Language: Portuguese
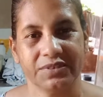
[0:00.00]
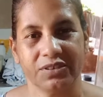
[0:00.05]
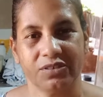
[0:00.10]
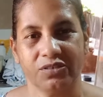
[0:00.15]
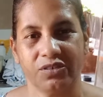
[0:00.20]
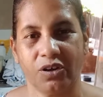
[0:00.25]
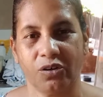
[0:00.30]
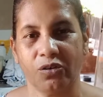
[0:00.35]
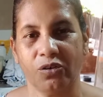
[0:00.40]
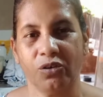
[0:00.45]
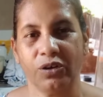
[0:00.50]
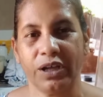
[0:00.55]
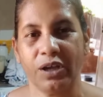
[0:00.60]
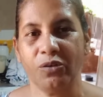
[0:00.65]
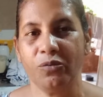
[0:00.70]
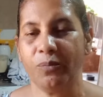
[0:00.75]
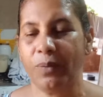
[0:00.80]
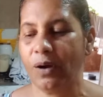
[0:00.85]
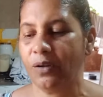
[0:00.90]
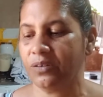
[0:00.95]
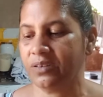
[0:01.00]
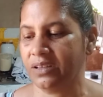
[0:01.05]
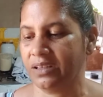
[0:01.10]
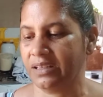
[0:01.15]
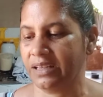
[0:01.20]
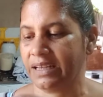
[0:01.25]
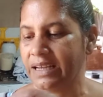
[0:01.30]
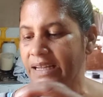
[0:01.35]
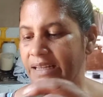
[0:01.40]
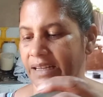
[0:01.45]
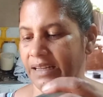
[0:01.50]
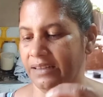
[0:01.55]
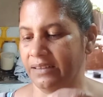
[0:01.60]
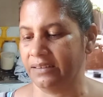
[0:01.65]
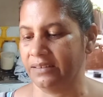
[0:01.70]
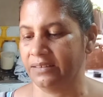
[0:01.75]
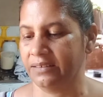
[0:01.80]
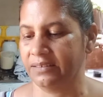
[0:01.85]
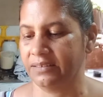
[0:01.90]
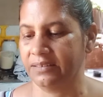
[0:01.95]
Só coloquei um pauzinho da canela.
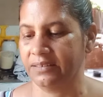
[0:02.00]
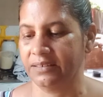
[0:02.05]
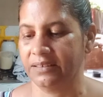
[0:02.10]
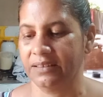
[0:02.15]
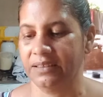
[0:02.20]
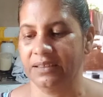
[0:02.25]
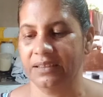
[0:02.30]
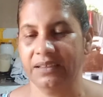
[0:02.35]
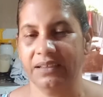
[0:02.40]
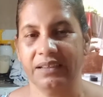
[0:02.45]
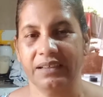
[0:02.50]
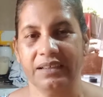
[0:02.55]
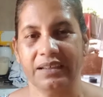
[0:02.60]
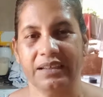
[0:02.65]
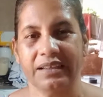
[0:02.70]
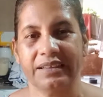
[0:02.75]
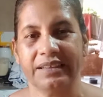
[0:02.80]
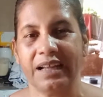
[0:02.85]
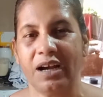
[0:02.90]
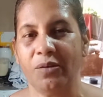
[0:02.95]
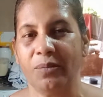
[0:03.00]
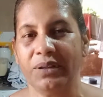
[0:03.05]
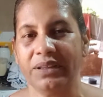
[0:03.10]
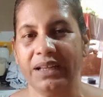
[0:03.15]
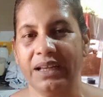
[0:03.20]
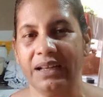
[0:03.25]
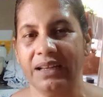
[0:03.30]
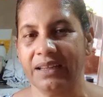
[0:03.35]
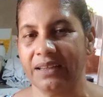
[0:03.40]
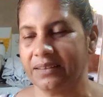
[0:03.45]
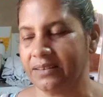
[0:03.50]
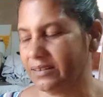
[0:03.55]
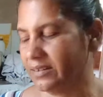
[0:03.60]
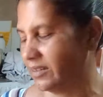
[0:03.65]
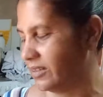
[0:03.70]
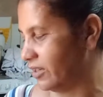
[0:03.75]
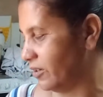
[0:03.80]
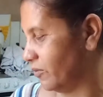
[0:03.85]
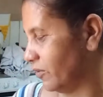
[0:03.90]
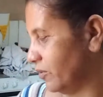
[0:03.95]
E tá uma delícia.
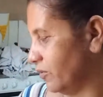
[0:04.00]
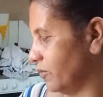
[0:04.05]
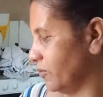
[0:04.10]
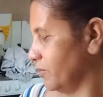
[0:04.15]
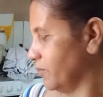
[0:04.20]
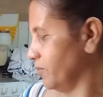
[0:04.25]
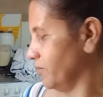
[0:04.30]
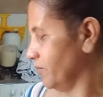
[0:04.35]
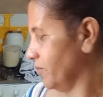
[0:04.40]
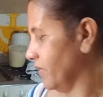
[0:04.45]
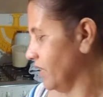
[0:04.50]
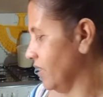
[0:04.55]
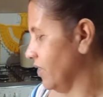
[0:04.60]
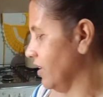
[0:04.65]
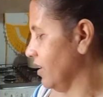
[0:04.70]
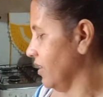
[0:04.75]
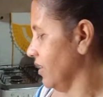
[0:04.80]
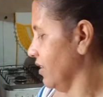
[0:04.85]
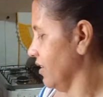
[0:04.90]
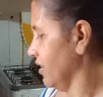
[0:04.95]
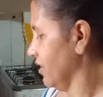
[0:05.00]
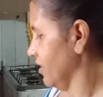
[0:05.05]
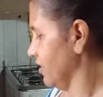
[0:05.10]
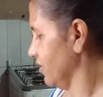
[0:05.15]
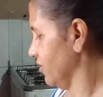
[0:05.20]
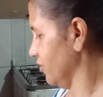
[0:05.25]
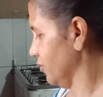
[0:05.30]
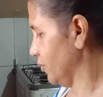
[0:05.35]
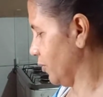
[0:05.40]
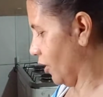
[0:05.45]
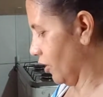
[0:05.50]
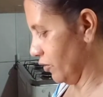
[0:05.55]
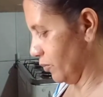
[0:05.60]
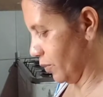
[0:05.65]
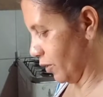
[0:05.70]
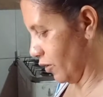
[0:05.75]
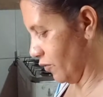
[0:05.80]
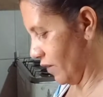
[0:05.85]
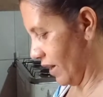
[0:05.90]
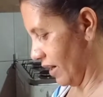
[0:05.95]
Eu vou, não posso
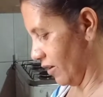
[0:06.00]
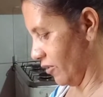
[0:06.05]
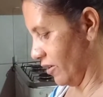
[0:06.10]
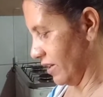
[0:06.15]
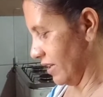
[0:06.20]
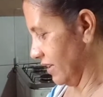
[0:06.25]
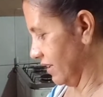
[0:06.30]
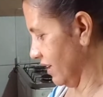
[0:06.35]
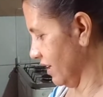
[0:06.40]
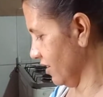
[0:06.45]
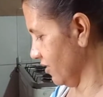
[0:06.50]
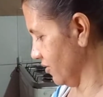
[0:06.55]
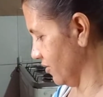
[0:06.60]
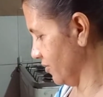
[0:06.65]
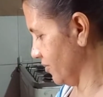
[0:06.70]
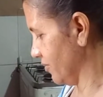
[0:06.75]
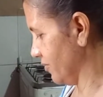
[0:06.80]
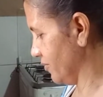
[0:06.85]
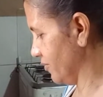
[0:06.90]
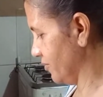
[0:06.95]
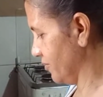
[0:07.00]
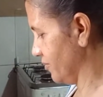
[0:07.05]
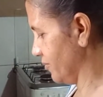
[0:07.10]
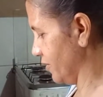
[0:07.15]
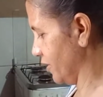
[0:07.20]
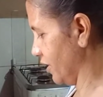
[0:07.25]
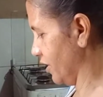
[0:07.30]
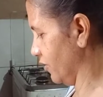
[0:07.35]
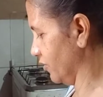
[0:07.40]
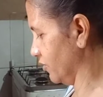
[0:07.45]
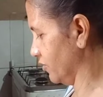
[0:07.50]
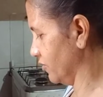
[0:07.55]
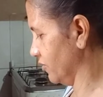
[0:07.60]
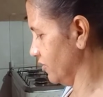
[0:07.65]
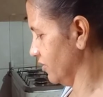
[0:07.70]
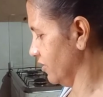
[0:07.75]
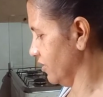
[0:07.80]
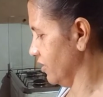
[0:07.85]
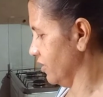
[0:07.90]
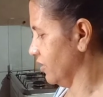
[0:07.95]
provar agora não, porque
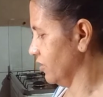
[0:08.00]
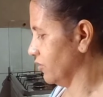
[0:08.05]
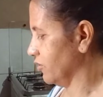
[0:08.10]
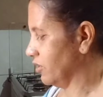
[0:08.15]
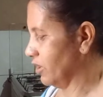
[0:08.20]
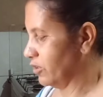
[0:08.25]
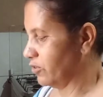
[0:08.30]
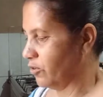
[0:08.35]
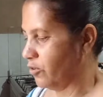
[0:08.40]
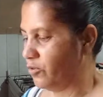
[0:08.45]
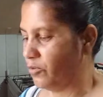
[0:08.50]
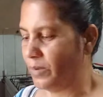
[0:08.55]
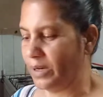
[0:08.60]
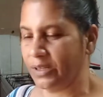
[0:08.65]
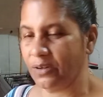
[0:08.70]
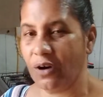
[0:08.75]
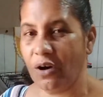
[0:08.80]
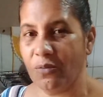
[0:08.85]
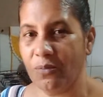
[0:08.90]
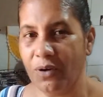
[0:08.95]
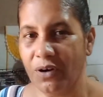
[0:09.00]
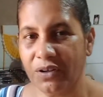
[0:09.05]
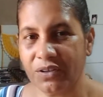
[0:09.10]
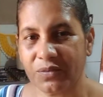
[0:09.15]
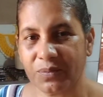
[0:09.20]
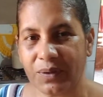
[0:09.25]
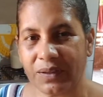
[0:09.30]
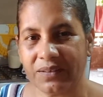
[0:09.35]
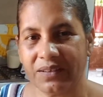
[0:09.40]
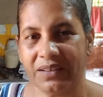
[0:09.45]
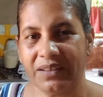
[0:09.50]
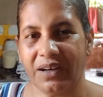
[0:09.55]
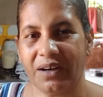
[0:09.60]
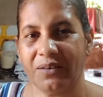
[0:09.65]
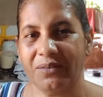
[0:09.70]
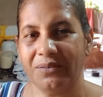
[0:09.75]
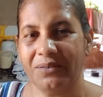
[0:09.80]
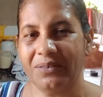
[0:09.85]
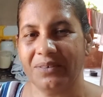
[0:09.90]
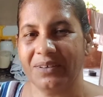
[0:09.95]
já tô arrumando o almoço, porque
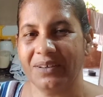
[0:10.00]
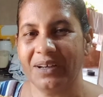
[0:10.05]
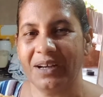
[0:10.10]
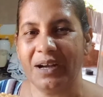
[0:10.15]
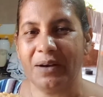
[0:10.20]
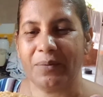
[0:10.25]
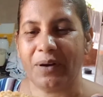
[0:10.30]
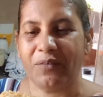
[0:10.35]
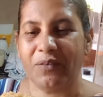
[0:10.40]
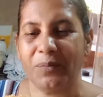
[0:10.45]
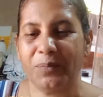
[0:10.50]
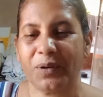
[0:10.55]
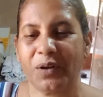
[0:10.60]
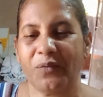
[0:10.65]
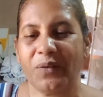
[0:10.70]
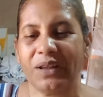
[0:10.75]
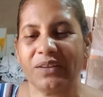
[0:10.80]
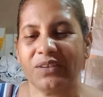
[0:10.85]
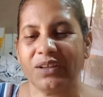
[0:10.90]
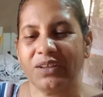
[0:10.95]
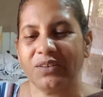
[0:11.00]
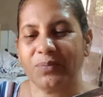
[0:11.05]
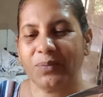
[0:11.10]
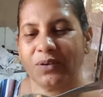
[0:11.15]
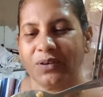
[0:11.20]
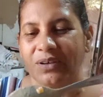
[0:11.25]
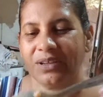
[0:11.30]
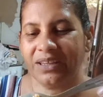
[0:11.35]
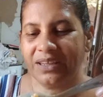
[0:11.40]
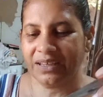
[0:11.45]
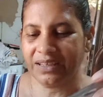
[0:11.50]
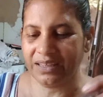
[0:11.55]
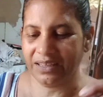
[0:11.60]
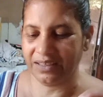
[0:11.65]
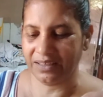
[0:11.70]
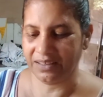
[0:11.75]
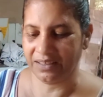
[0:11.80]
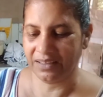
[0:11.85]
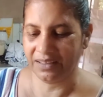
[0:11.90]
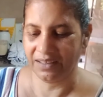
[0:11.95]
senão eu vou provar só esse pouquinho
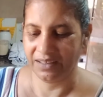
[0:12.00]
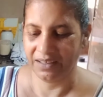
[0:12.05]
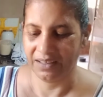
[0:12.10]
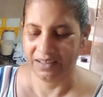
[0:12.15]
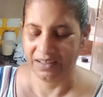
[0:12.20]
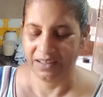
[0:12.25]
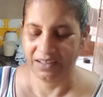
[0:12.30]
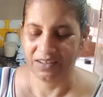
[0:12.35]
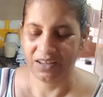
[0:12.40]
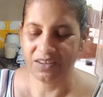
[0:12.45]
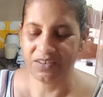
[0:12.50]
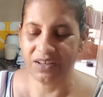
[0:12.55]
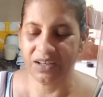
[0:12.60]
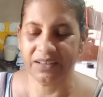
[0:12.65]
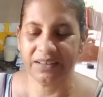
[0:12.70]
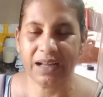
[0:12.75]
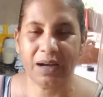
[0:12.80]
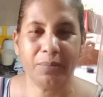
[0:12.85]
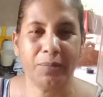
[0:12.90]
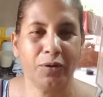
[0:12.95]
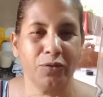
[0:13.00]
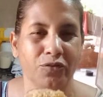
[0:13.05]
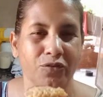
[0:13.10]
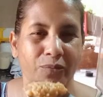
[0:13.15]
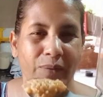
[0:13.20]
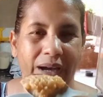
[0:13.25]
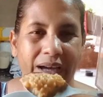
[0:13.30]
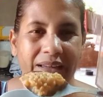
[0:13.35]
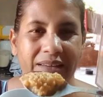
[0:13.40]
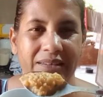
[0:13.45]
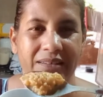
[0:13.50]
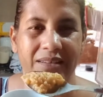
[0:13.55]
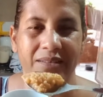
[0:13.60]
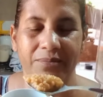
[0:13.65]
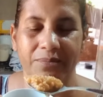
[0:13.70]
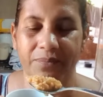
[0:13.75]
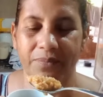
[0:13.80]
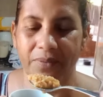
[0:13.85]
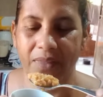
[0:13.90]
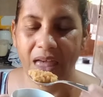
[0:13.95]
aqui. Gente, ele tá bom demais.
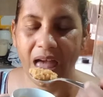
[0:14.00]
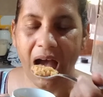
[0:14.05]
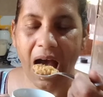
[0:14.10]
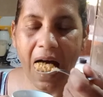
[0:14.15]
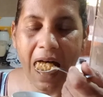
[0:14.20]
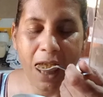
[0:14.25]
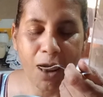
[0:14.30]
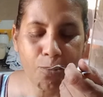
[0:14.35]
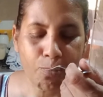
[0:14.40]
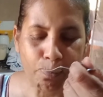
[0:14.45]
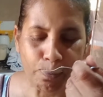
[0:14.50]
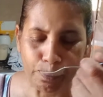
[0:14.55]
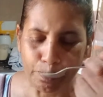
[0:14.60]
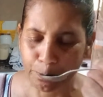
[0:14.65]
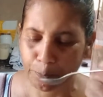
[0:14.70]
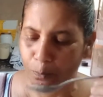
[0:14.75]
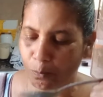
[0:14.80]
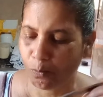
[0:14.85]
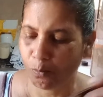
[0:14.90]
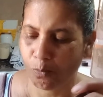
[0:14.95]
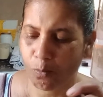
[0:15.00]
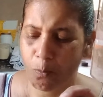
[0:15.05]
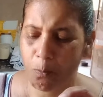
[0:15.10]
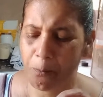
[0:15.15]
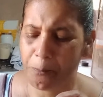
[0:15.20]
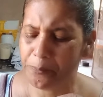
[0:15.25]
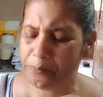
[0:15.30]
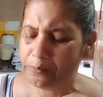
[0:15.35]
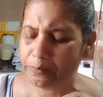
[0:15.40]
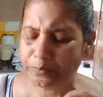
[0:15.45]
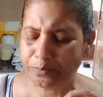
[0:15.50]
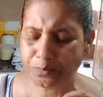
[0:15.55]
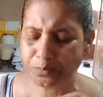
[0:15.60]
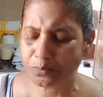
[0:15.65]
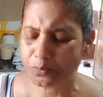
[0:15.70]
Hum.